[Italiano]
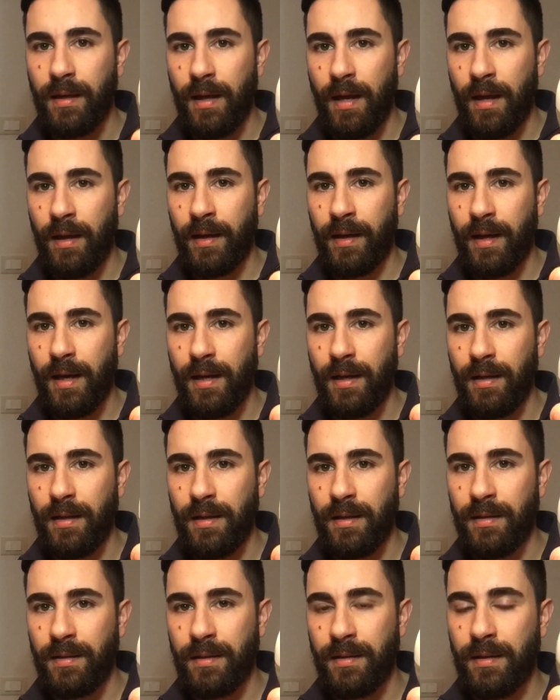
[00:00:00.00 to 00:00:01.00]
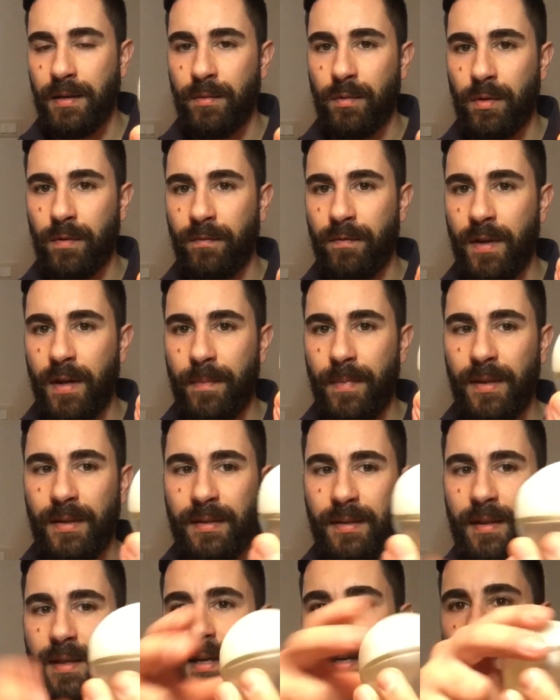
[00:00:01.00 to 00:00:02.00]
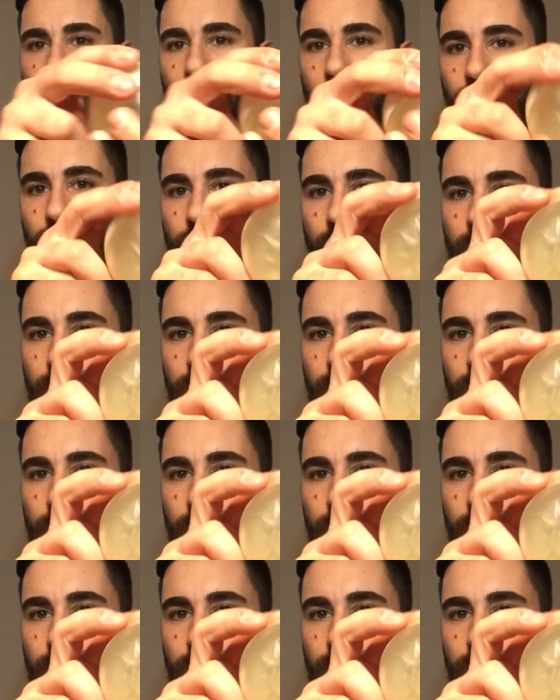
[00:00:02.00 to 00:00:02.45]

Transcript: è carinissimo veramente carino qui